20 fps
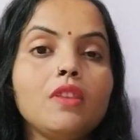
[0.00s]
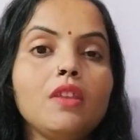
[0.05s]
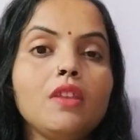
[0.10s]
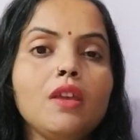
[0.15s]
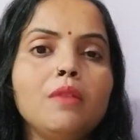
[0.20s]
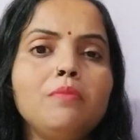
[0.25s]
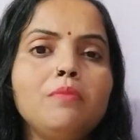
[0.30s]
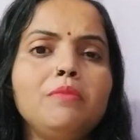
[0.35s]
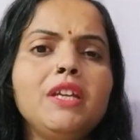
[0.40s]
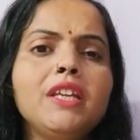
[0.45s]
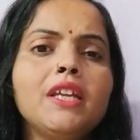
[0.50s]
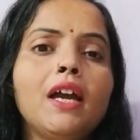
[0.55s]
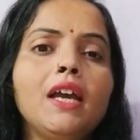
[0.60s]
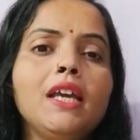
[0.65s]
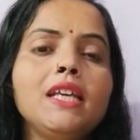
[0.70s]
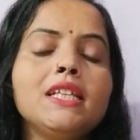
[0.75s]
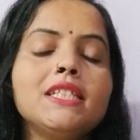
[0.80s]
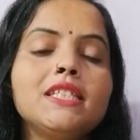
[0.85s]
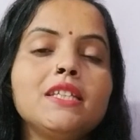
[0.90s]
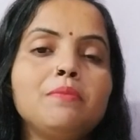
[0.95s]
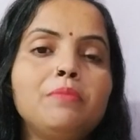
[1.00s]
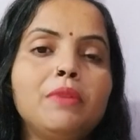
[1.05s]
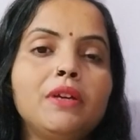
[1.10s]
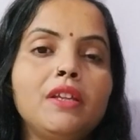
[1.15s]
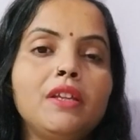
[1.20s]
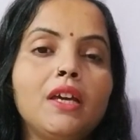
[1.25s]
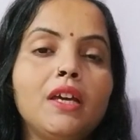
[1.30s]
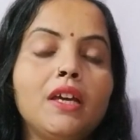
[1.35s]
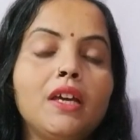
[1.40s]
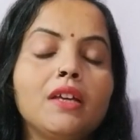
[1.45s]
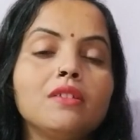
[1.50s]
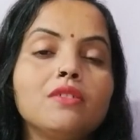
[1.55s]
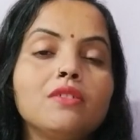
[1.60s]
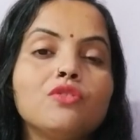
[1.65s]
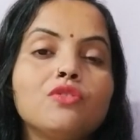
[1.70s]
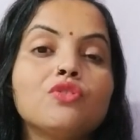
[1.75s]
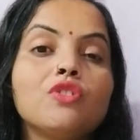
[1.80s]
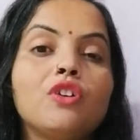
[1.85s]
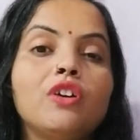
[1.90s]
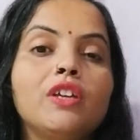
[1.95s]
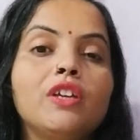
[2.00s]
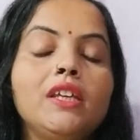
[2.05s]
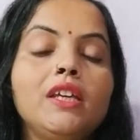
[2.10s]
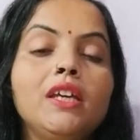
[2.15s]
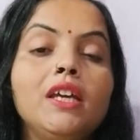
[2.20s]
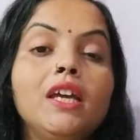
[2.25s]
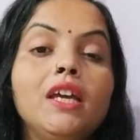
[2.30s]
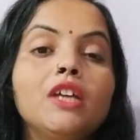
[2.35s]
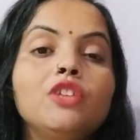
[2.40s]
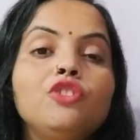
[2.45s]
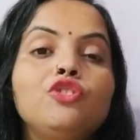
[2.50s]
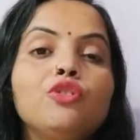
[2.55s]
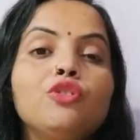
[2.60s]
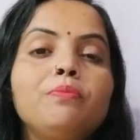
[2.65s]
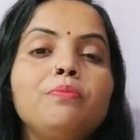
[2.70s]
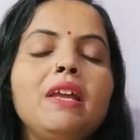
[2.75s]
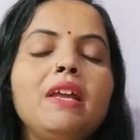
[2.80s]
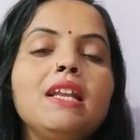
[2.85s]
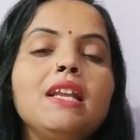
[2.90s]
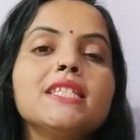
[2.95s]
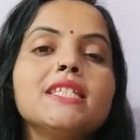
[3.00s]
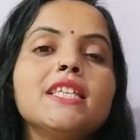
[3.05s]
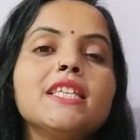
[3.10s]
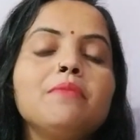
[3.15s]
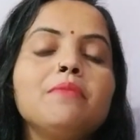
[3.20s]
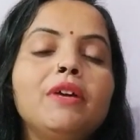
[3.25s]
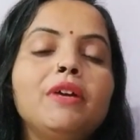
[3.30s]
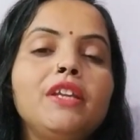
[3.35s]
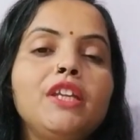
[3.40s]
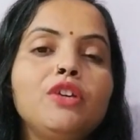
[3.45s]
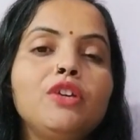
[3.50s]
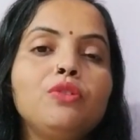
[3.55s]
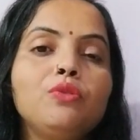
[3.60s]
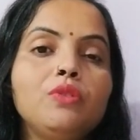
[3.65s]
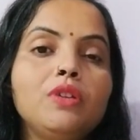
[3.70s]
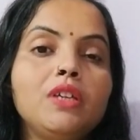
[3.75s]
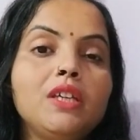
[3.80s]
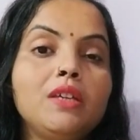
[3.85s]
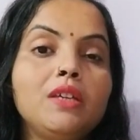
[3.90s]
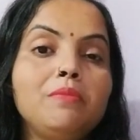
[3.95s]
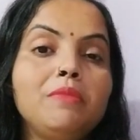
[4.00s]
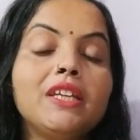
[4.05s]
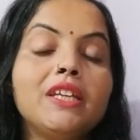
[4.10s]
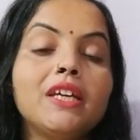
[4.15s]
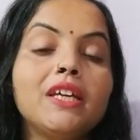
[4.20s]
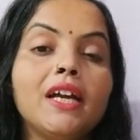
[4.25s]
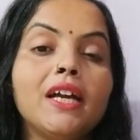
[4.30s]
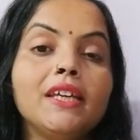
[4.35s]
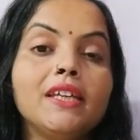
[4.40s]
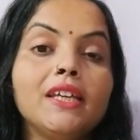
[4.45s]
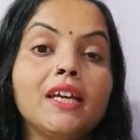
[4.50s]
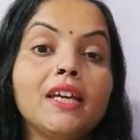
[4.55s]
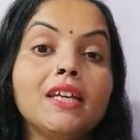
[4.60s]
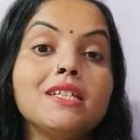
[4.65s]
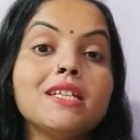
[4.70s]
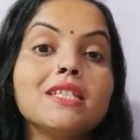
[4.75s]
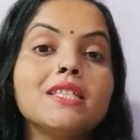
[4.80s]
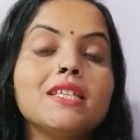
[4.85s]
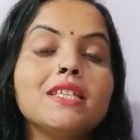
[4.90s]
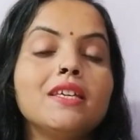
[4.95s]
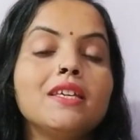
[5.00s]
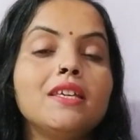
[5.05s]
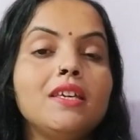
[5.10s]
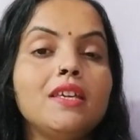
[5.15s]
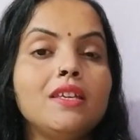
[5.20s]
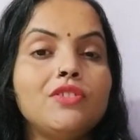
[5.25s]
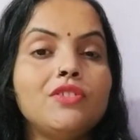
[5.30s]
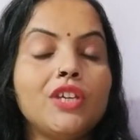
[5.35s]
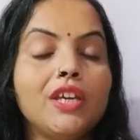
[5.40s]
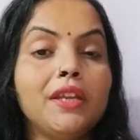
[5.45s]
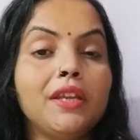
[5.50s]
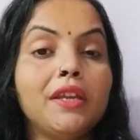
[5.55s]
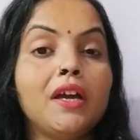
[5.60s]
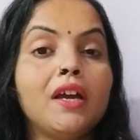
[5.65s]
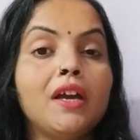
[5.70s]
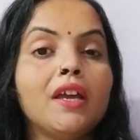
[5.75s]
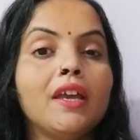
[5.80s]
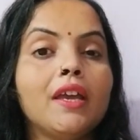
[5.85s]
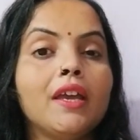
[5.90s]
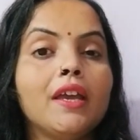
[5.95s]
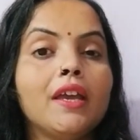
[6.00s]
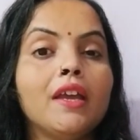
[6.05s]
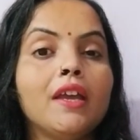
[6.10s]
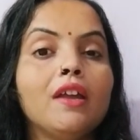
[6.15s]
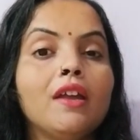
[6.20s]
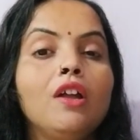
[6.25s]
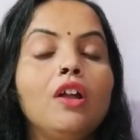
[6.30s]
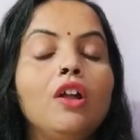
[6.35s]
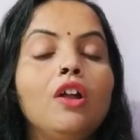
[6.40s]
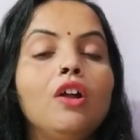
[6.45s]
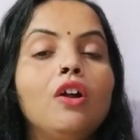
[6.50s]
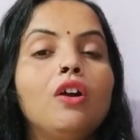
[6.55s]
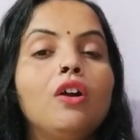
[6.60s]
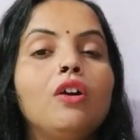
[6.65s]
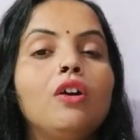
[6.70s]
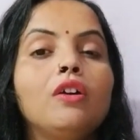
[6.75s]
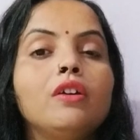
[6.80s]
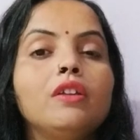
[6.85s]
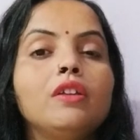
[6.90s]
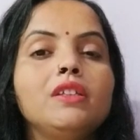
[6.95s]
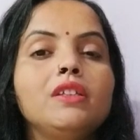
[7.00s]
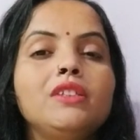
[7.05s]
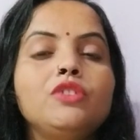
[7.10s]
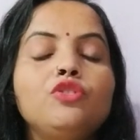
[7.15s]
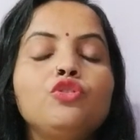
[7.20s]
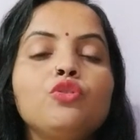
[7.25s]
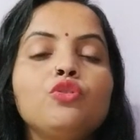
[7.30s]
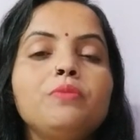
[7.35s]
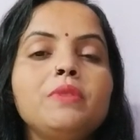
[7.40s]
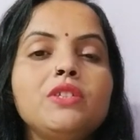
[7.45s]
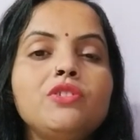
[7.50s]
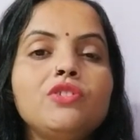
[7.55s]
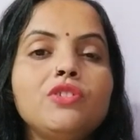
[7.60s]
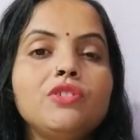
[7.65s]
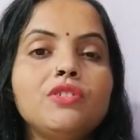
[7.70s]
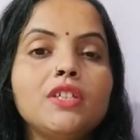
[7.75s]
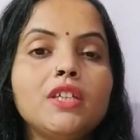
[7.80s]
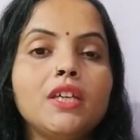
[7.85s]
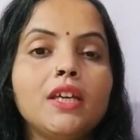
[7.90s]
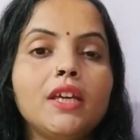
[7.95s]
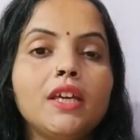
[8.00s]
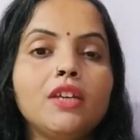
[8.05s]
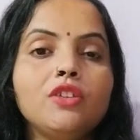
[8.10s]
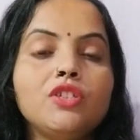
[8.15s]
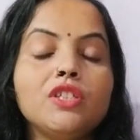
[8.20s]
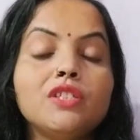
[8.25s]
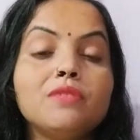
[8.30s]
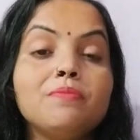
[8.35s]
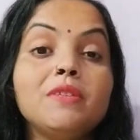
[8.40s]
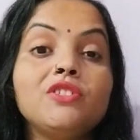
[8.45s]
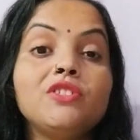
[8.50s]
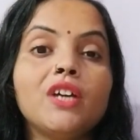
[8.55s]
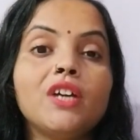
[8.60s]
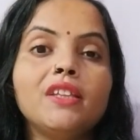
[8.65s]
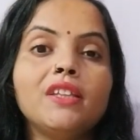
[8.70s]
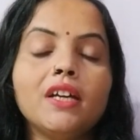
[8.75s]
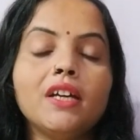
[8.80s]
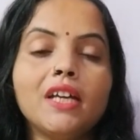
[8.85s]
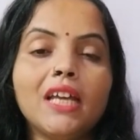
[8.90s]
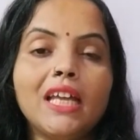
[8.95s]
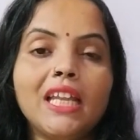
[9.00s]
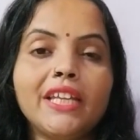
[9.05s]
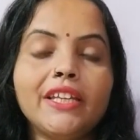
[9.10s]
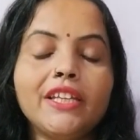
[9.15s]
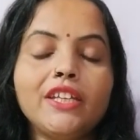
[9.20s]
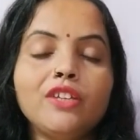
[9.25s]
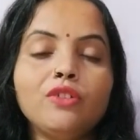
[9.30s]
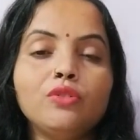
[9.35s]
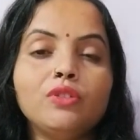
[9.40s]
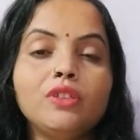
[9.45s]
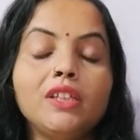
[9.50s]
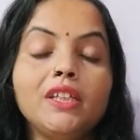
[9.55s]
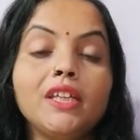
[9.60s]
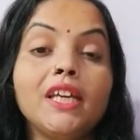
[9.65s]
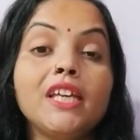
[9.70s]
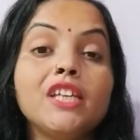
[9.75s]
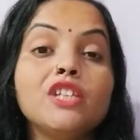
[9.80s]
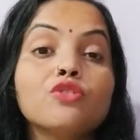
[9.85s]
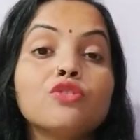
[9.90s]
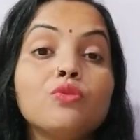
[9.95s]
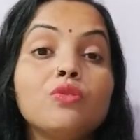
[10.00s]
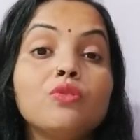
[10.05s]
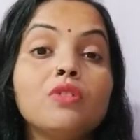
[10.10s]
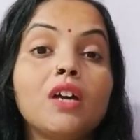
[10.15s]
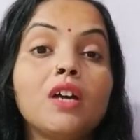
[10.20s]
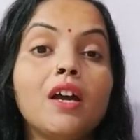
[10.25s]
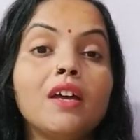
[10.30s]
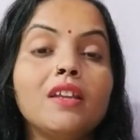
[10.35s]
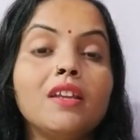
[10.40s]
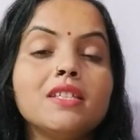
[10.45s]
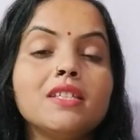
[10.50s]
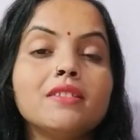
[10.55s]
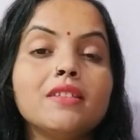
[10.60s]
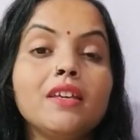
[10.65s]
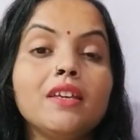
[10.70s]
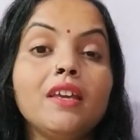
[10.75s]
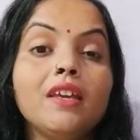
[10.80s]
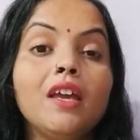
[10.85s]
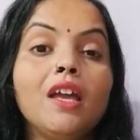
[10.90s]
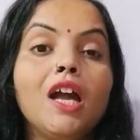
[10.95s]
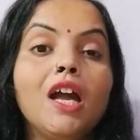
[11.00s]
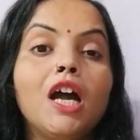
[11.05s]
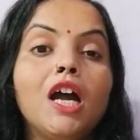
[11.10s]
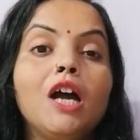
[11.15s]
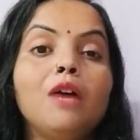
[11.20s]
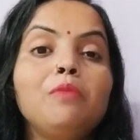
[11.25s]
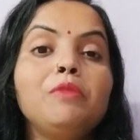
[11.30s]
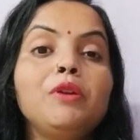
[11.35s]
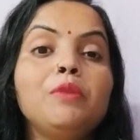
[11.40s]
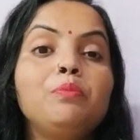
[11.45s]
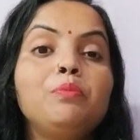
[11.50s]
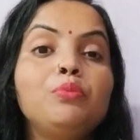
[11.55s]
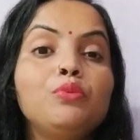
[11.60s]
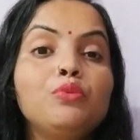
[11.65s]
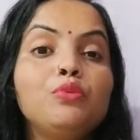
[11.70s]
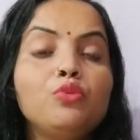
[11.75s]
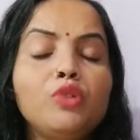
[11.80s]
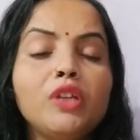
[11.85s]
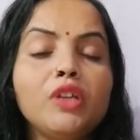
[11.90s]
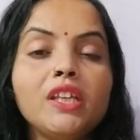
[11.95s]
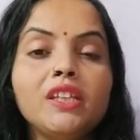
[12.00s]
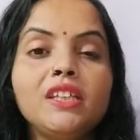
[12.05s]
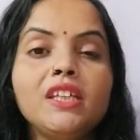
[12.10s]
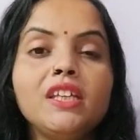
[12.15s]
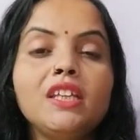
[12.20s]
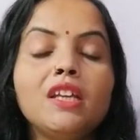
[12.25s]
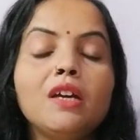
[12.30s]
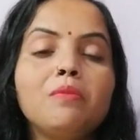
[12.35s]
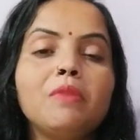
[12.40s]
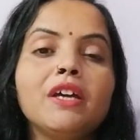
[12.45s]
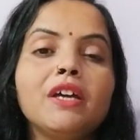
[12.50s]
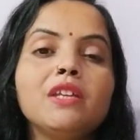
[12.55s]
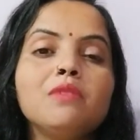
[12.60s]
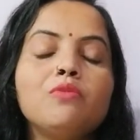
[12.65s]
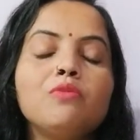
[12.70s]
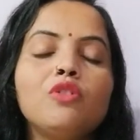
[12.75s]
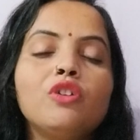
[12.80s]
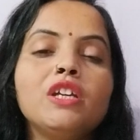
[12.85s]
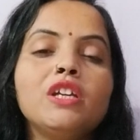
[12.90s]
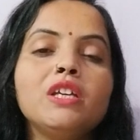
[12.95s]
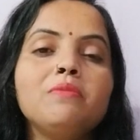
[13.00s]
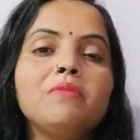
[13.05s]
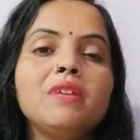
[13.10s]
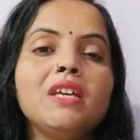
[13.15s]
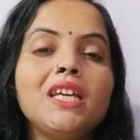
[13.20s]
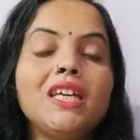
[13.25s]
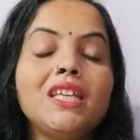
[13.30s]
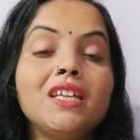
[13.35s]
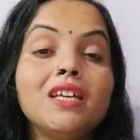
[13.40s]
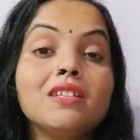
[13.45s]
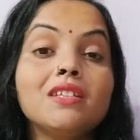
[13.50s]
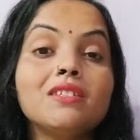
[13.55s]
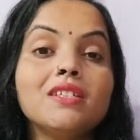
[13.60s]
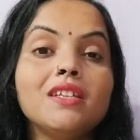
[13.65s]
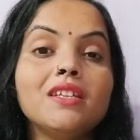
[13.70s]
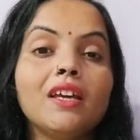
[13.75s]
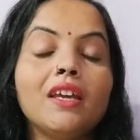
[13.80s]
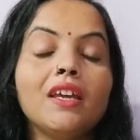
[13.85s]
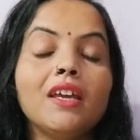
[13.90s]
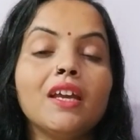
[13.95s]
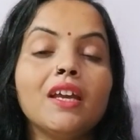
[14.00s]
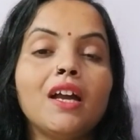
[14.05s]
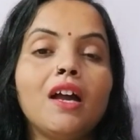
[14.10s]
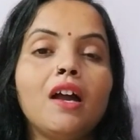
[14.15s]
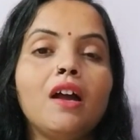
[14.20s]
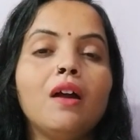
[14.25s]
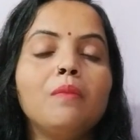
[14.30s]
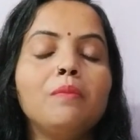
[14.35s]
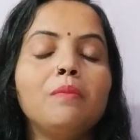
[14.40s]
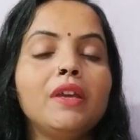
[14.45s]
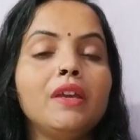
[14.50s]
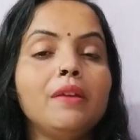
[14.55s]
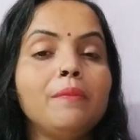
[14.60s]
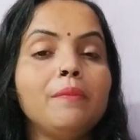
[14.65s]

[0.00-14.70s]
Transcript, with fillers: मिठाई से सॉरी जो मिल्क से बनी हुई मिठाइयाँ हैं जैसे कि छेना है और जो भी चीज़ें हैं जिसमें ज़्यादा कैलोरी होती है इसको खाने से हमें पूरे दिन हमारी बॉडी में एनर्जी रहेगा हमें